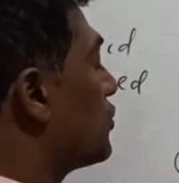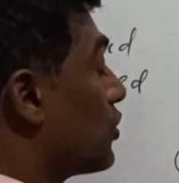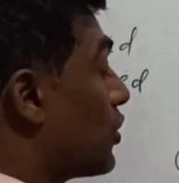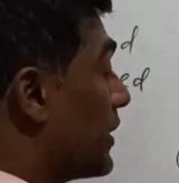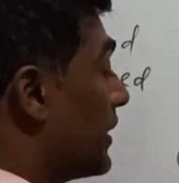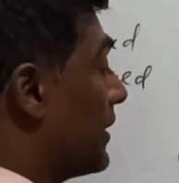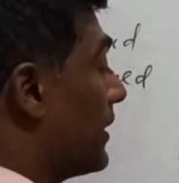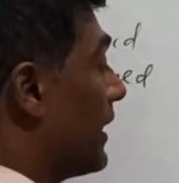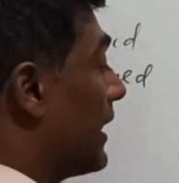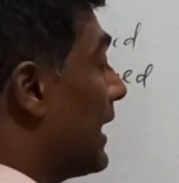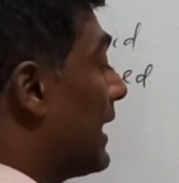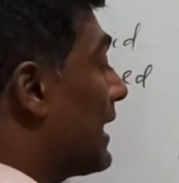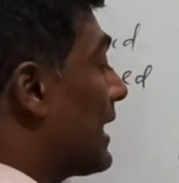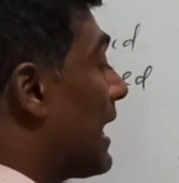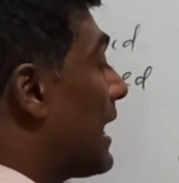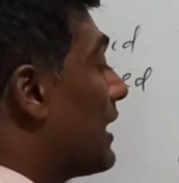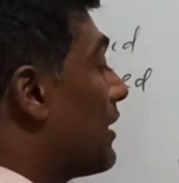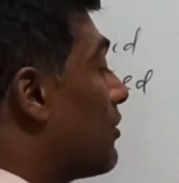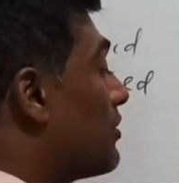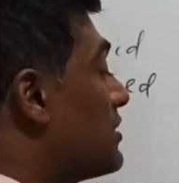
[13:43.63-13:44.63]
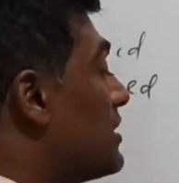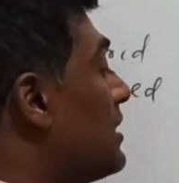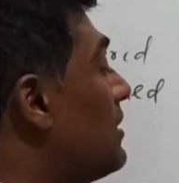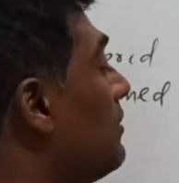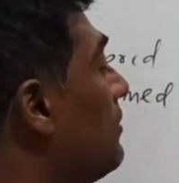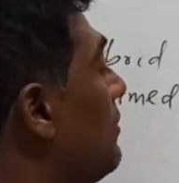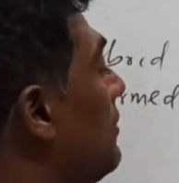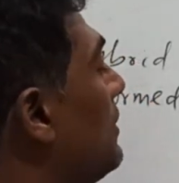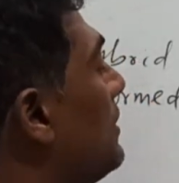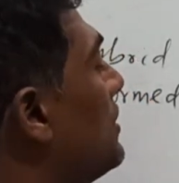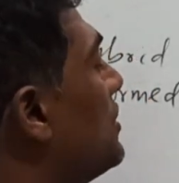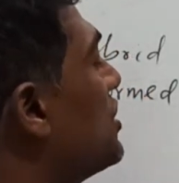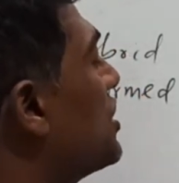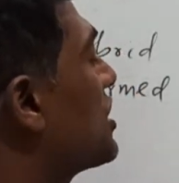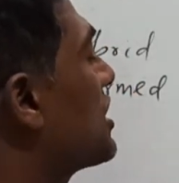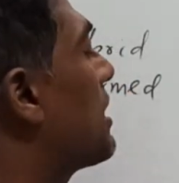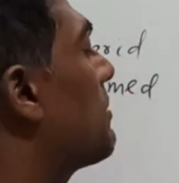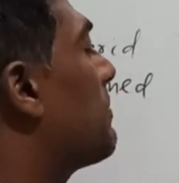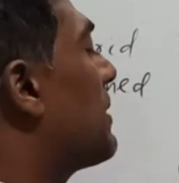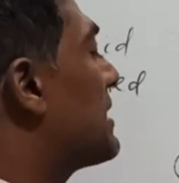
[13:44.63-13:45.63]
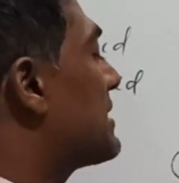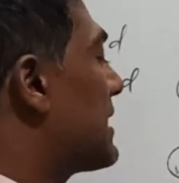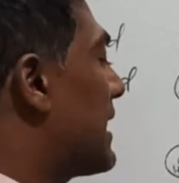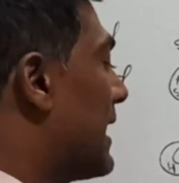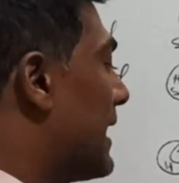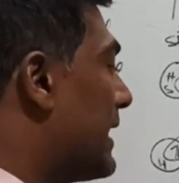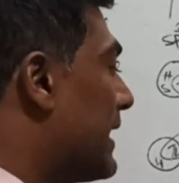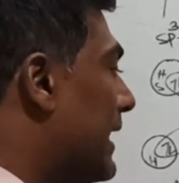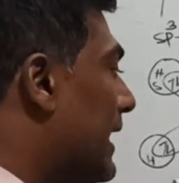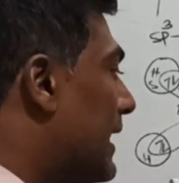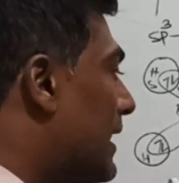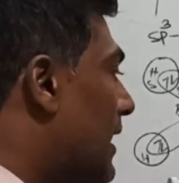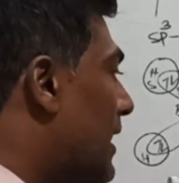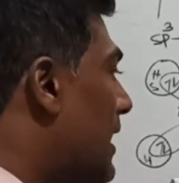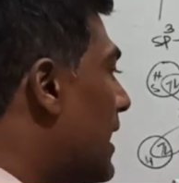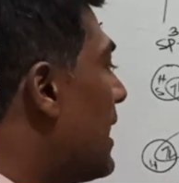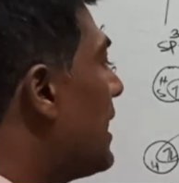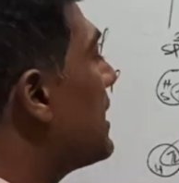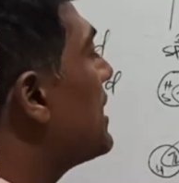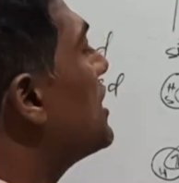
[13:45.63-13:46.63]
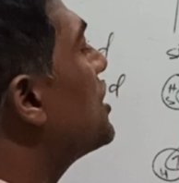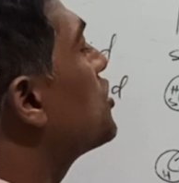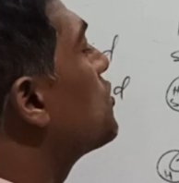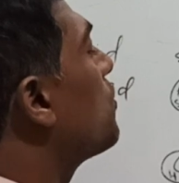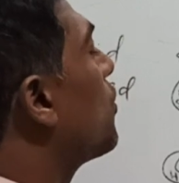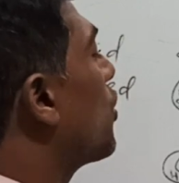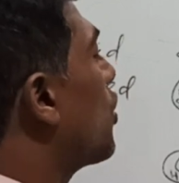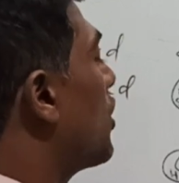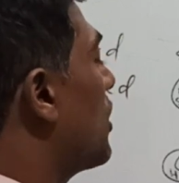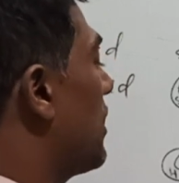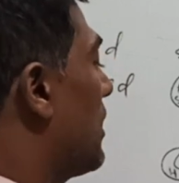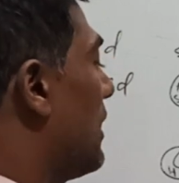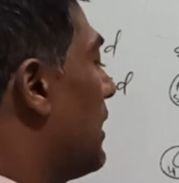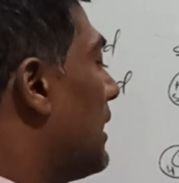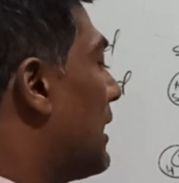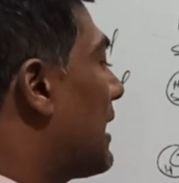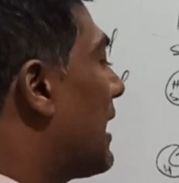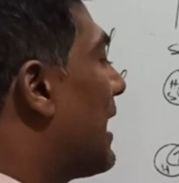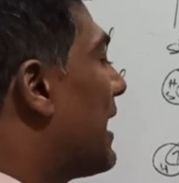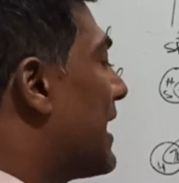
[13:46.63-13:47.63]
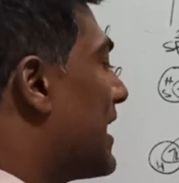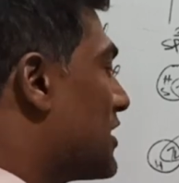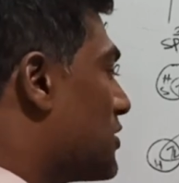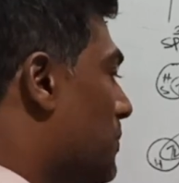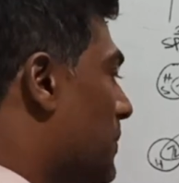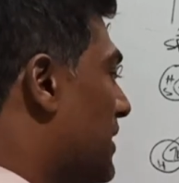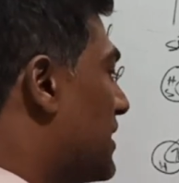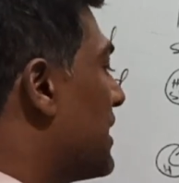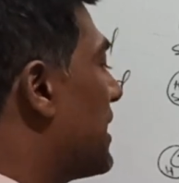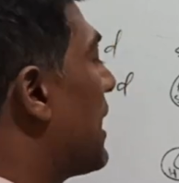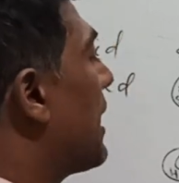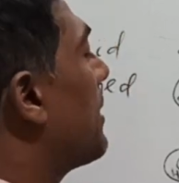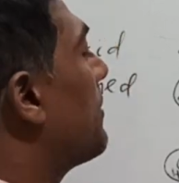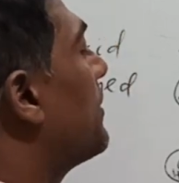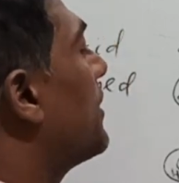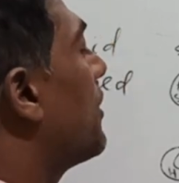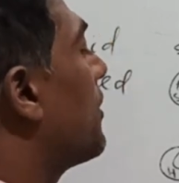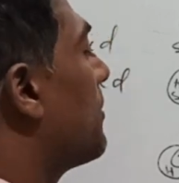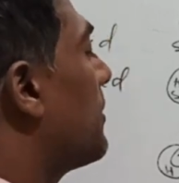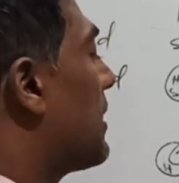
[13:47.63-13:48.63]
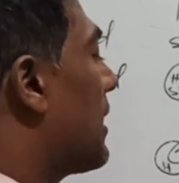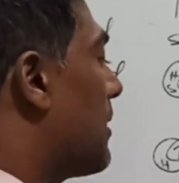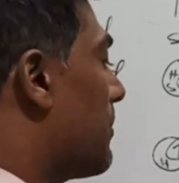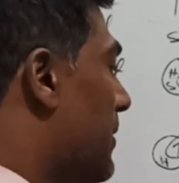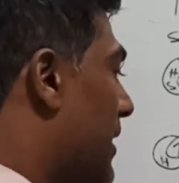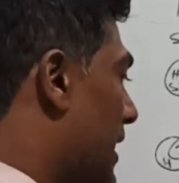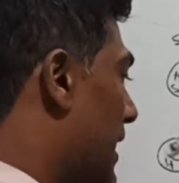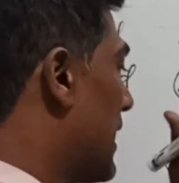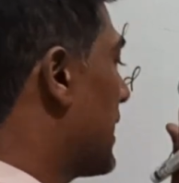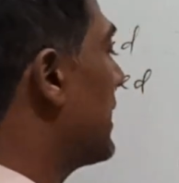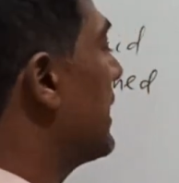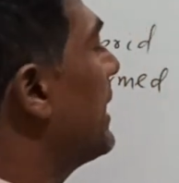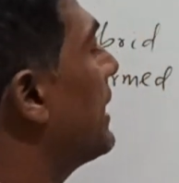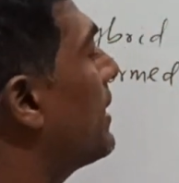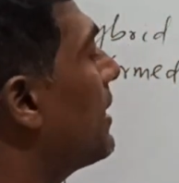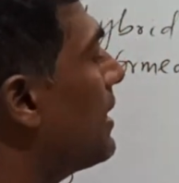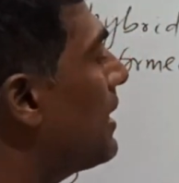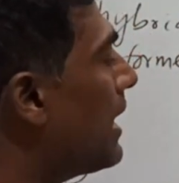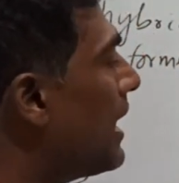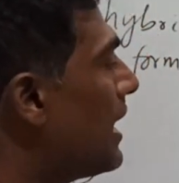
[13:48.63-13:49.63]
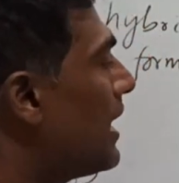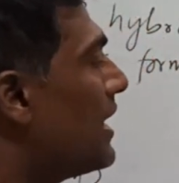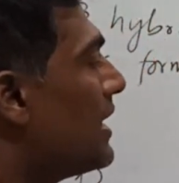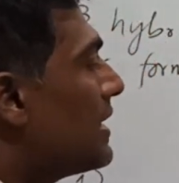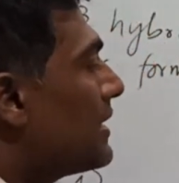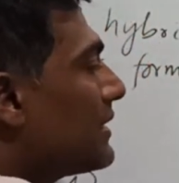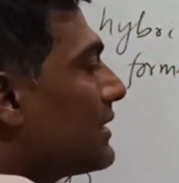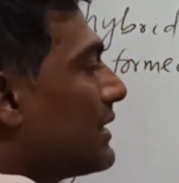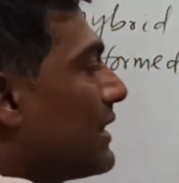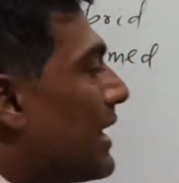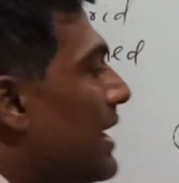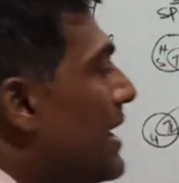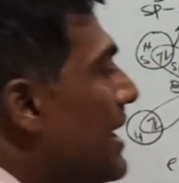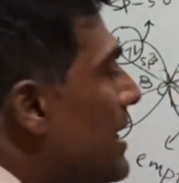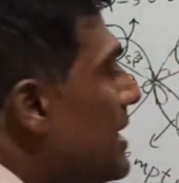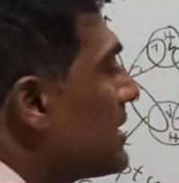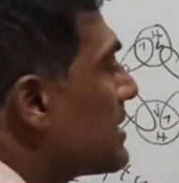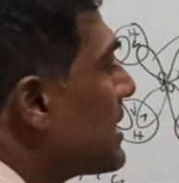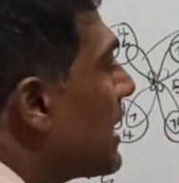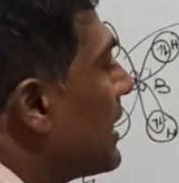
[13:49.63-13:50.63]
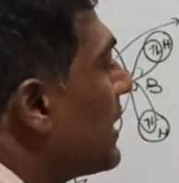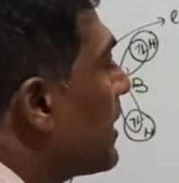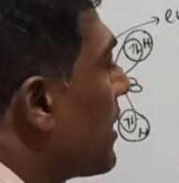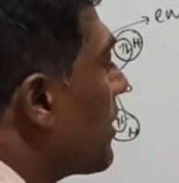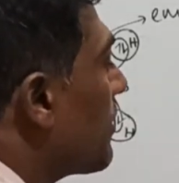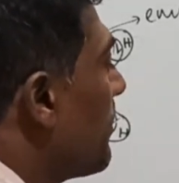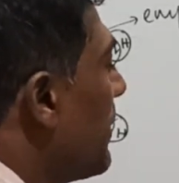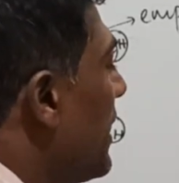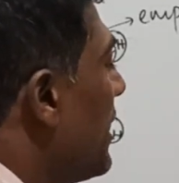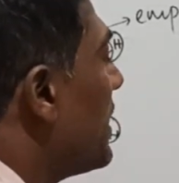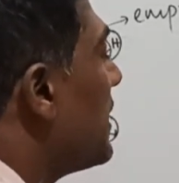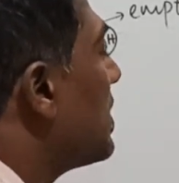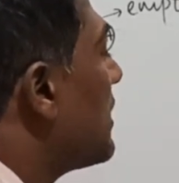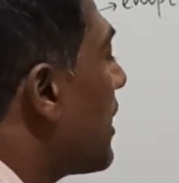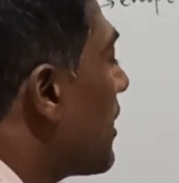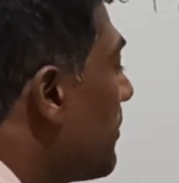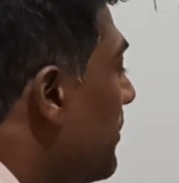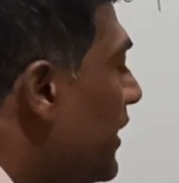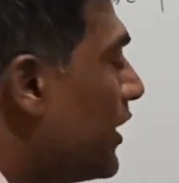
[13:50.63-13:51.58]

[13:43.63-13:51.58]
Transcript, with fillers: सॉरी एक हाइड्रोजन जिसके पास एक इलेक्ट्रॉन है इस बोरोन का sp3 हाइब्रिड ऑर्बिटल में एक इलेक्ट्रॉन है थ्री सेंटर में इधर